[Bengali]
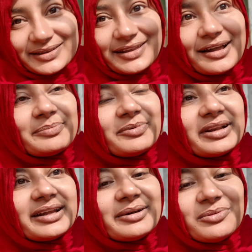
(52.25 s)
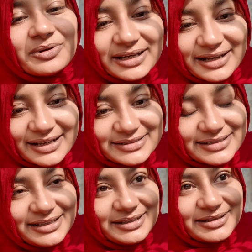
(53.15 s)
তারপরে ওকে
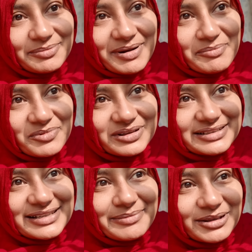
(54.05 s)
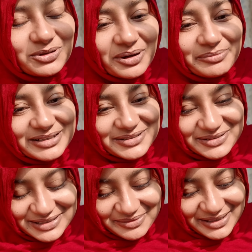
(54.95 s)
ডাকছি তারপর আমি বলতেছি এবার তোমার মিস
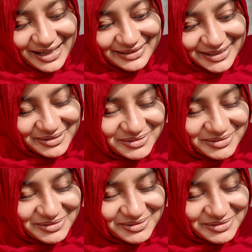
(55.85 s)
হয়ে যাবে তাড়াতাড়ি